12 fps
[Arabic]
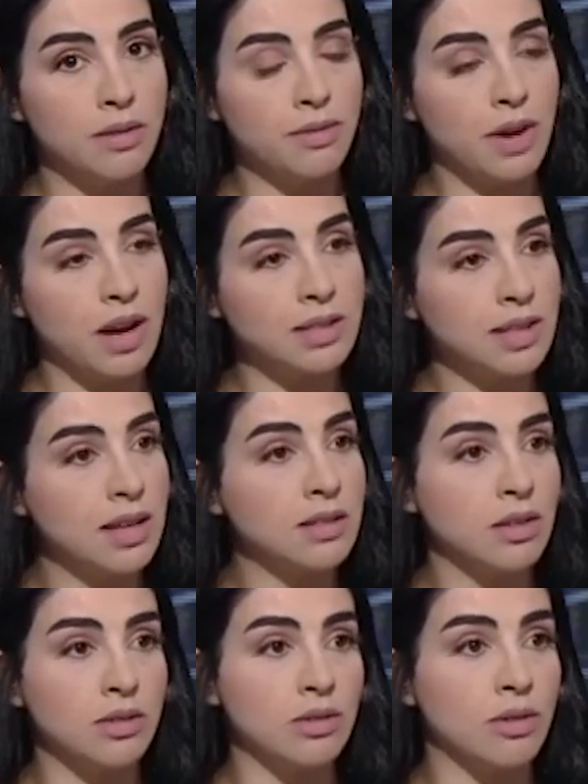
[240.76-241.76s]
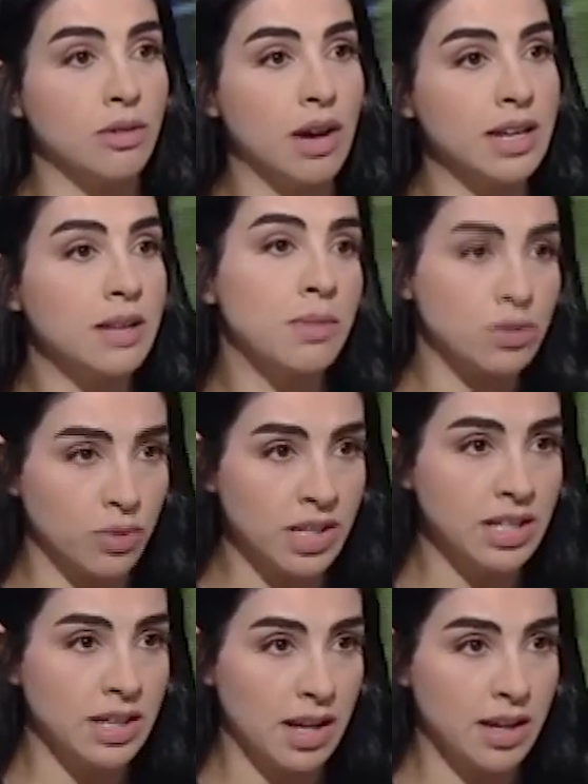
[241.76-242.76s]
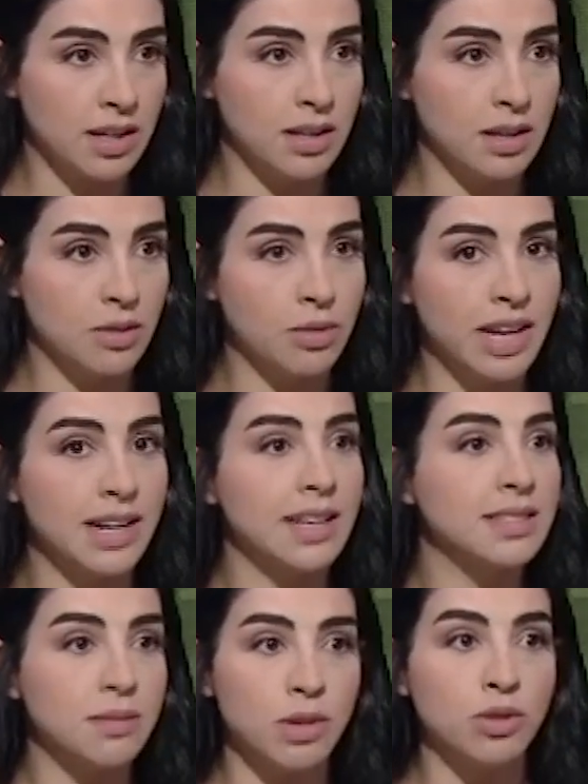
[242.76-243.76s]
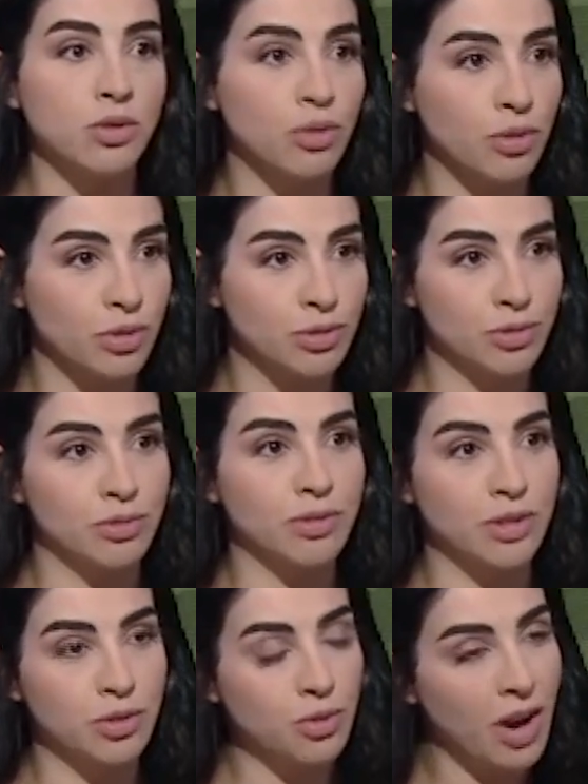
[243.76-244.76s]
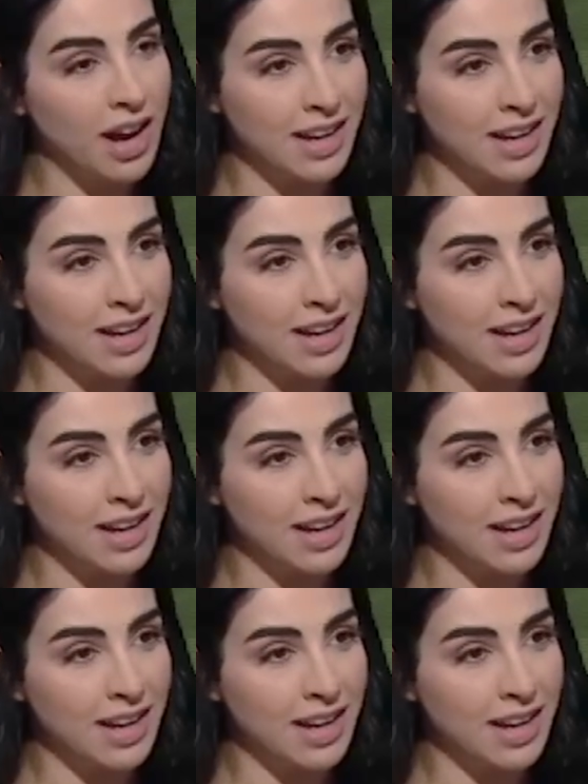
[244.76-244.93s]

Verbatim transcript: فحسيت أنه هيدي مسؤولية لإلي وكان لازم أنه روح على